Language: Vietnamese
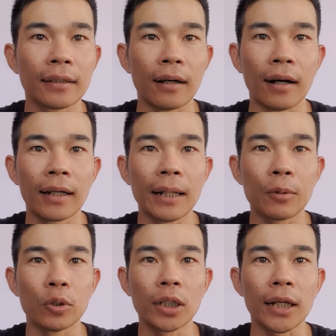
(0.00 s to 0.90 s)
đó 5
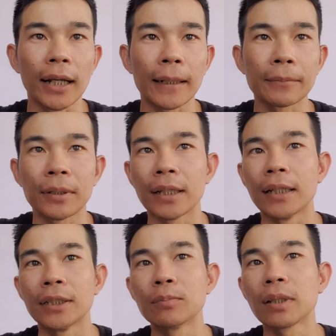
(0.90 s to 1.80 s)
onus này ha bây giờ
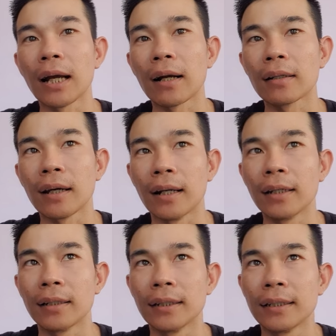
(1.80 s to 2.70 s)
thì chúng ta có thể
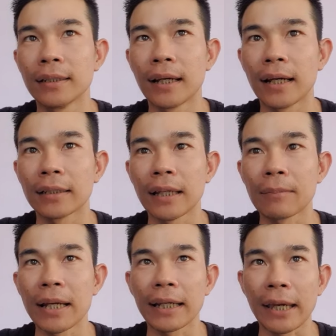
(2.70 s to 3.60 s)
là đi uh,
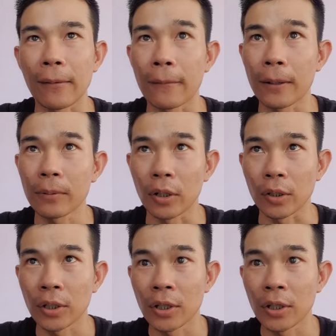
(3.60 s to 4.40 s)
tham gia cái kèo Europe rồi